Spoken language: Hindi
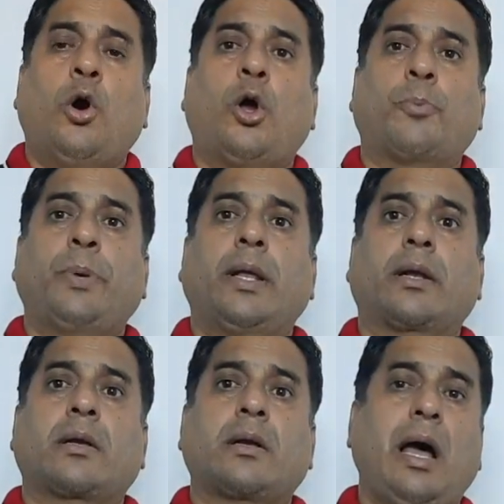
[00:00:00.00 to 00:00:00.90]
और फिर
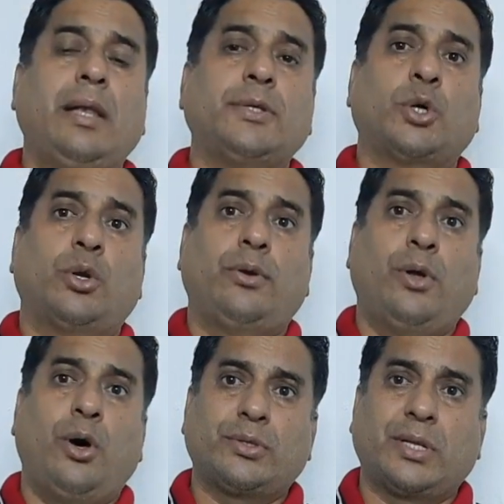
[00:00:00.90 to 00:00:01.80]
कल जो
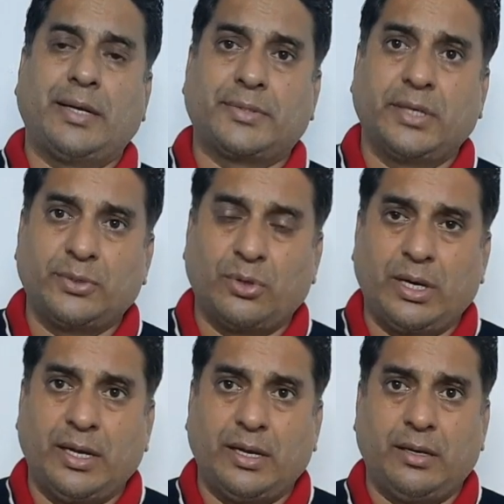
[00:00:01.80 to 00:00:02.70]
लोदरा से जो
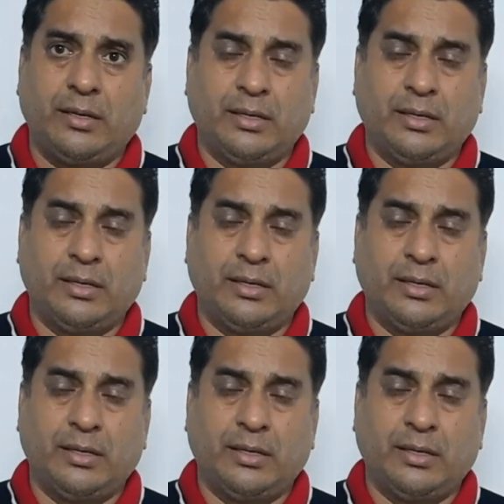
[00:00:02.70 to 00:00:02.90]
है